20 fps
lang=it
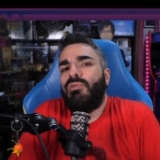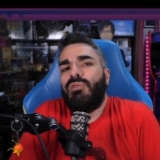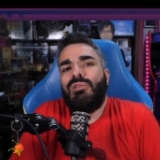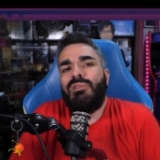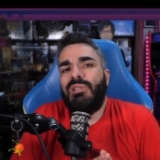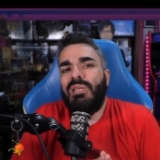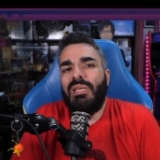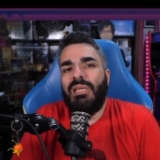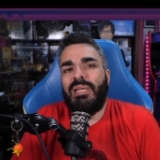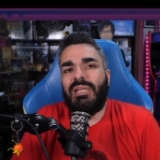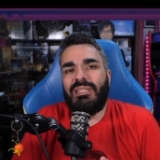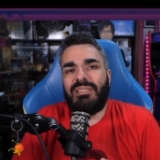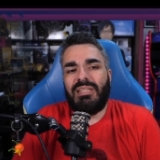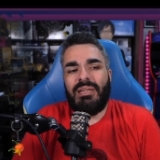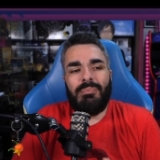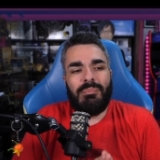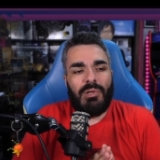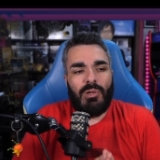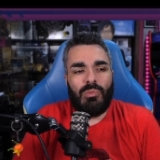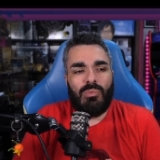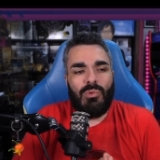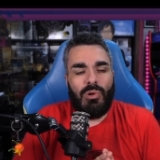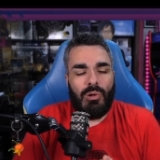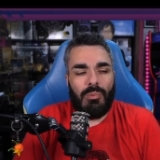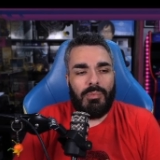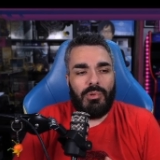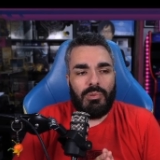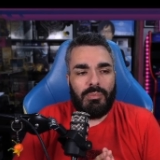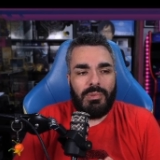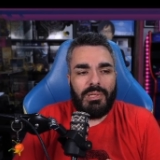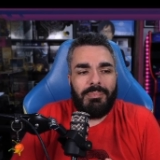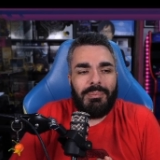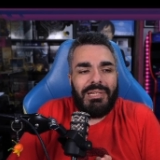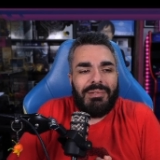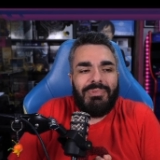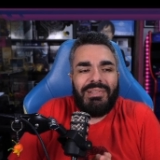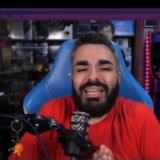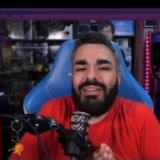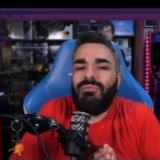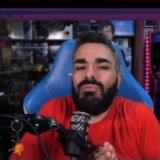vuol dire sembra un uomo? Ma, ma,
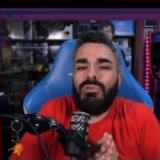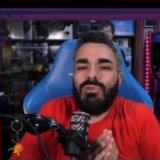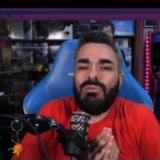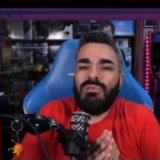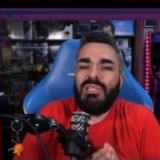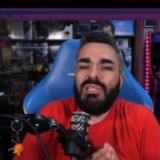che vuol